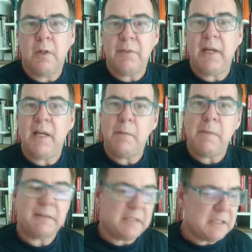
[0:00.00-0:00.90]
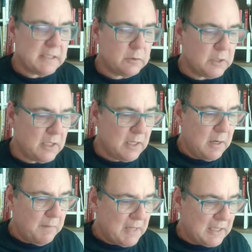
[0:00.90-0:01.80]
E aí ele emenda dizendo que
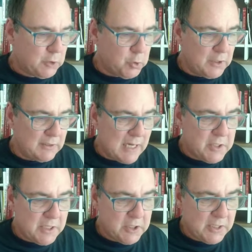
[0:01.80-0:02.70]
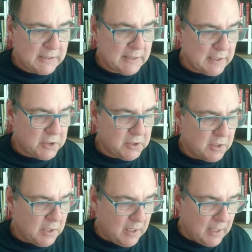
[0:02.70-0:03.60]
a sonoridade das terceiras
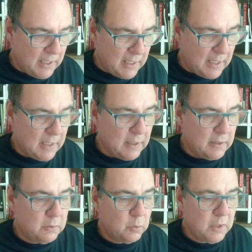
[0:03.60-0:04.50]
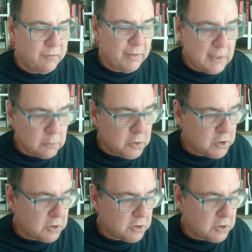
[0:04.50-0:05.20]
é, no referido.